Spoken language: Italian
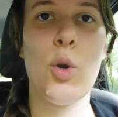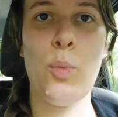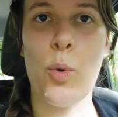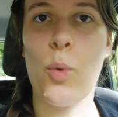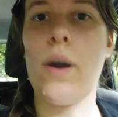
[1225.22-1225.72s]

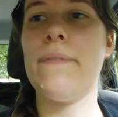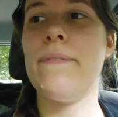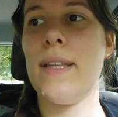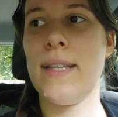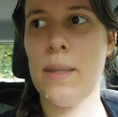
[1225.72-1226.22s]
comunque
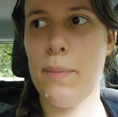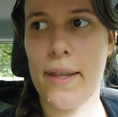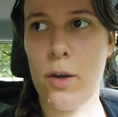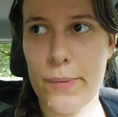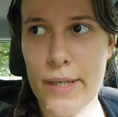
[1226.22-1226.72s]
è andata
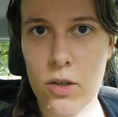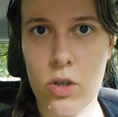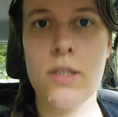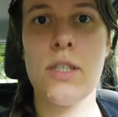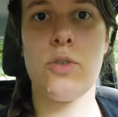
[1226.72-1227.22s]
bene come
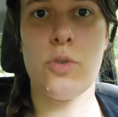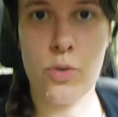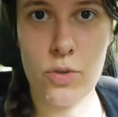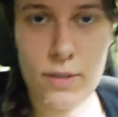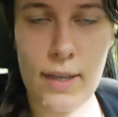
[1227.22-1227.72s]
raccolta sono
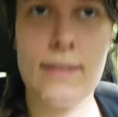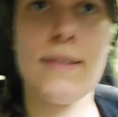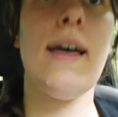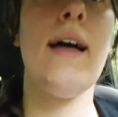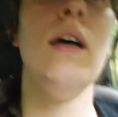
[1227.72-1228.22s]

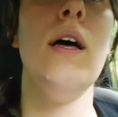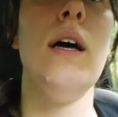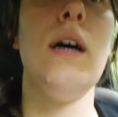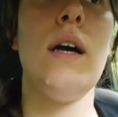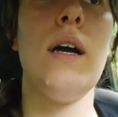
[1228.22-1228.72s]
contenta
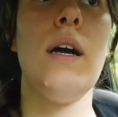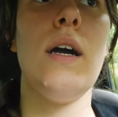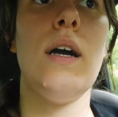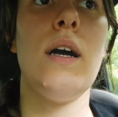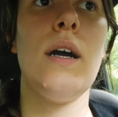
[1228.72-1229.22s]

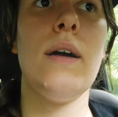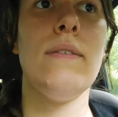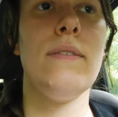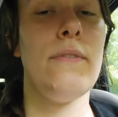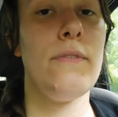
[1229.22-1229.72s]
eh,
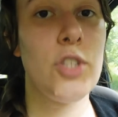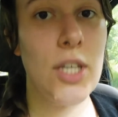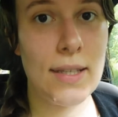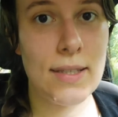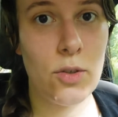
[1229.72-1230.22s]
c'è
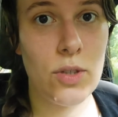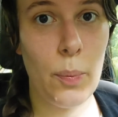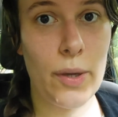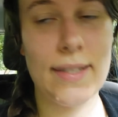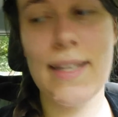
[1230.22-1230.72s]
la seconda
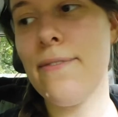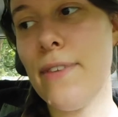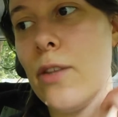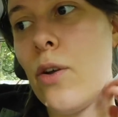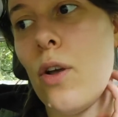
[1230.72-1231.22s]
parte del
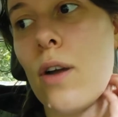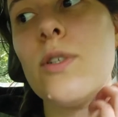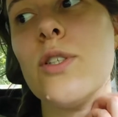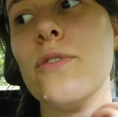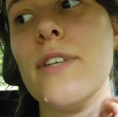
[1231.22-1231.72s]
video, allora
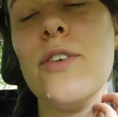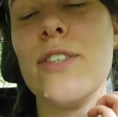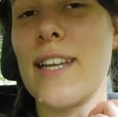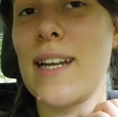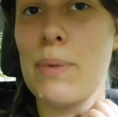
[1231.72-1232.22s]
questo video
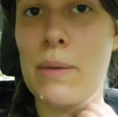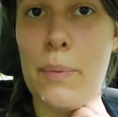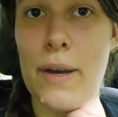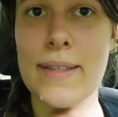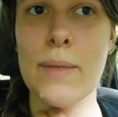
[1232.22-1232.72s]
sarà la prima
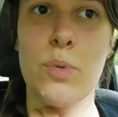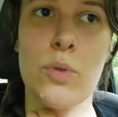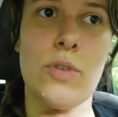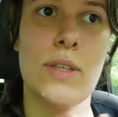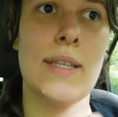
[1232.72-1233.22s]
parte
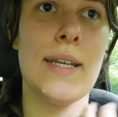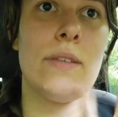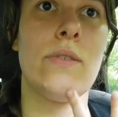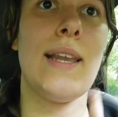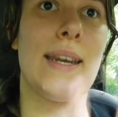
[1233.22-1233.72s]
appunto
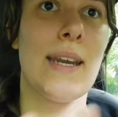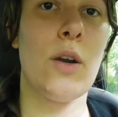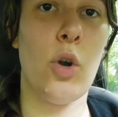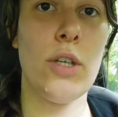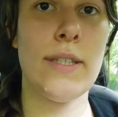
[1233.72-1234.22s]
dedicata alla
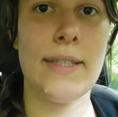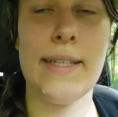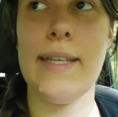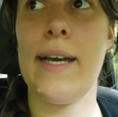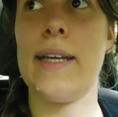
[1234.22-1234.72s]
raccolta
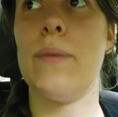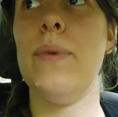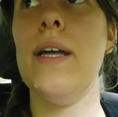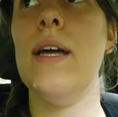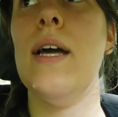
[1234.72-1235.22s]
delle
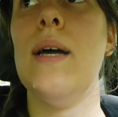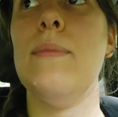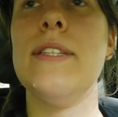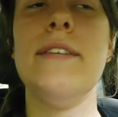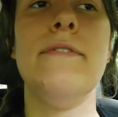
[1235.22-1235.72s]
erbe,
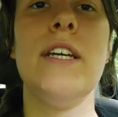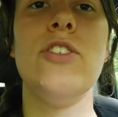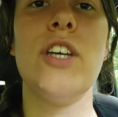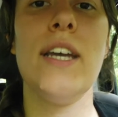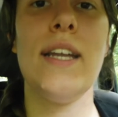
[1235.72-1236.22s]
mentre
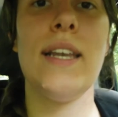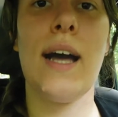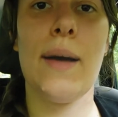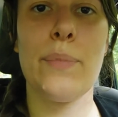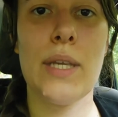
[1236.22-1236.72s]
invece
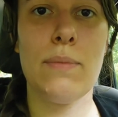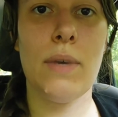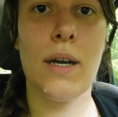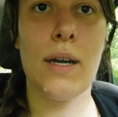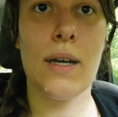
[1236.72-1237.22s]
la,
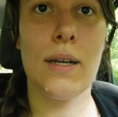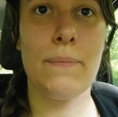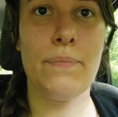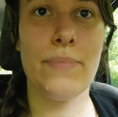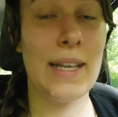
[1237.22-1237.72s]
prima,
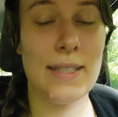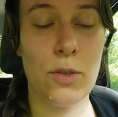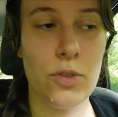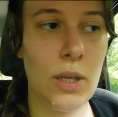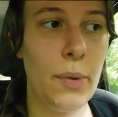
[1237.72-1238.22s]
la
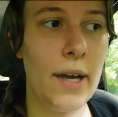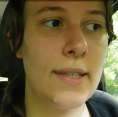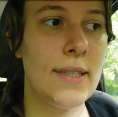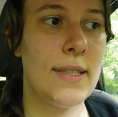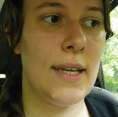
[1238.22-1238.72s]
seconda
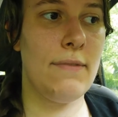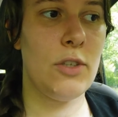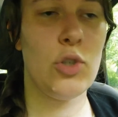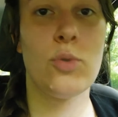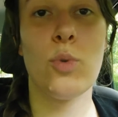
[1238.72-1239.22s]
parte sarà
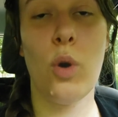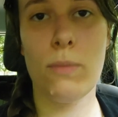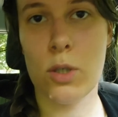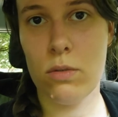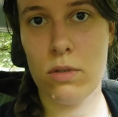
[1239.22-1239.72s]
invece su
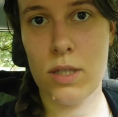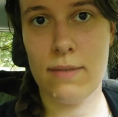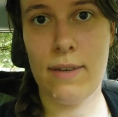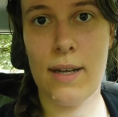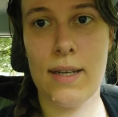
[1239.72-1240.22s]
come
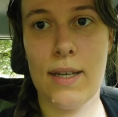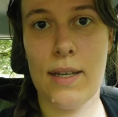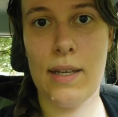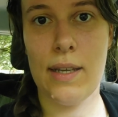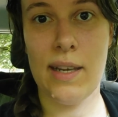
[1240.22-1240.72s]

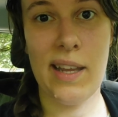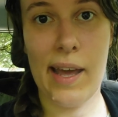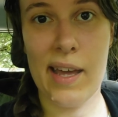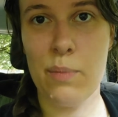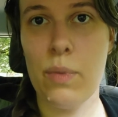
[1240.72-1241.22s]
conservare le, le
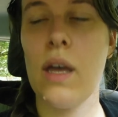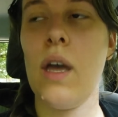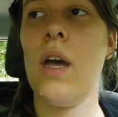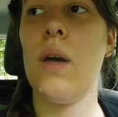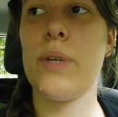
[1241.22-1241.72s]
erbe,
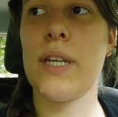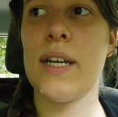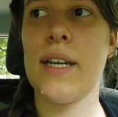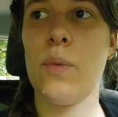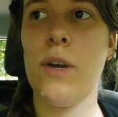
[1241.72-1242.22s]
perché
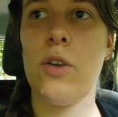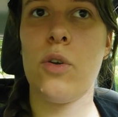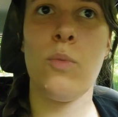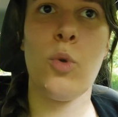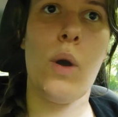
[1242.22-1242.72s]
anche quello
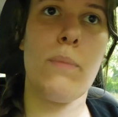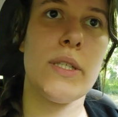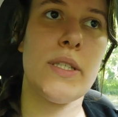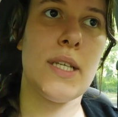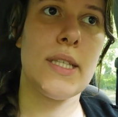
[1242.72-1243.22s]
comunque è
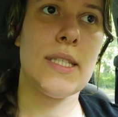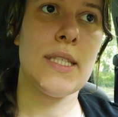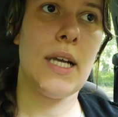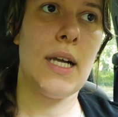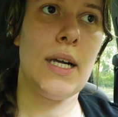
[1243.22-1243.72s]

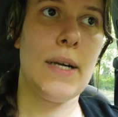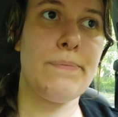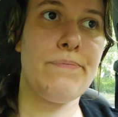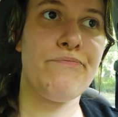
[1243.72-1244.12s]
abbastanza